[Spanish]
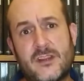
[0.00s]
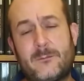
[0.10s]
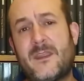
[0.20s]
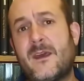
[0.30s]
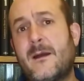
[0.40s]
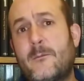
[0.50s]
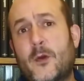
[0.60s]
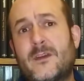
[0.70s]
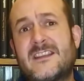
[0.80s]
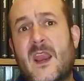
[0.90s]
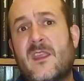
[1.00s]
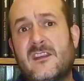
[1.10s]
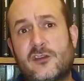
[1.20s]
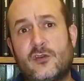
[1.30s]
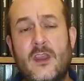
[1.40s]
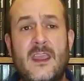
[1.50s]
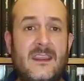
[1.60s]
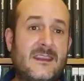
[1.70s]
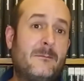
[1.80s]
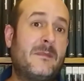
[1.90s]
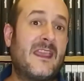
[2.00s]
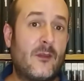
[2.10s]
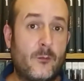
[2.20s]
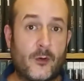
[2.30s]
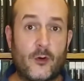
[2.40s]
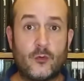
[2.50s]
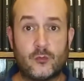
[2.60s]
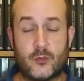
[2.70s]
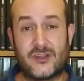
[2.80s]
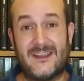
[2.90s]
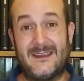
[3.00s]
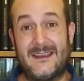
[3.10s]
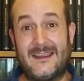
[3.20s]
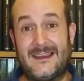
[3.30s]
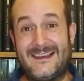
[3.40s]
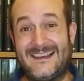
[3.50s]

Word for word: pues se empieza a aprovechar de eso y enviado por Horus, pues eh,